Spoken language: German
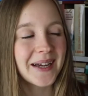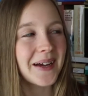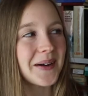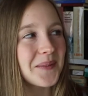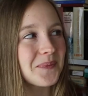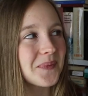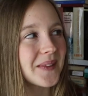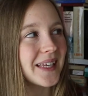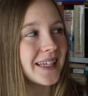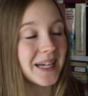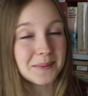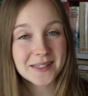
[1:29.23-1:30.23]
Ähm,
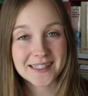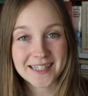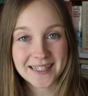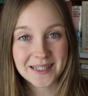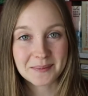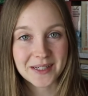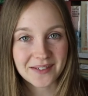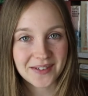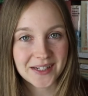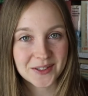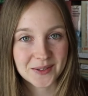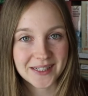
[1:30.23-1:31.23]
ich habe es tatsächlich
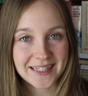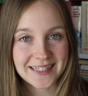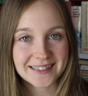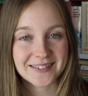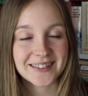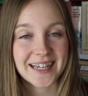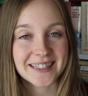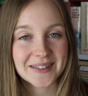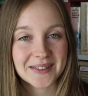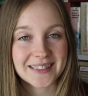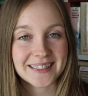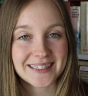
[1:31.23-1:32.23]
mittlerweile schon gelesen und
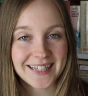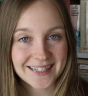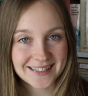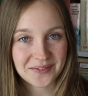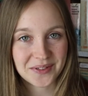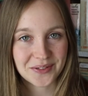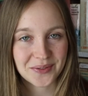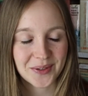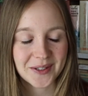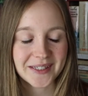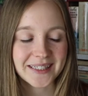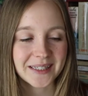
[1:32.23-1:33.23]
hatte sehr, sehr viel
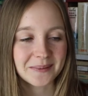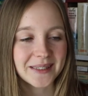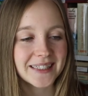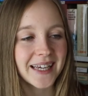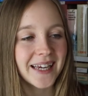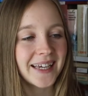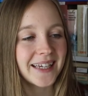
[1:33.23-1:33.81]
Freude hiermit.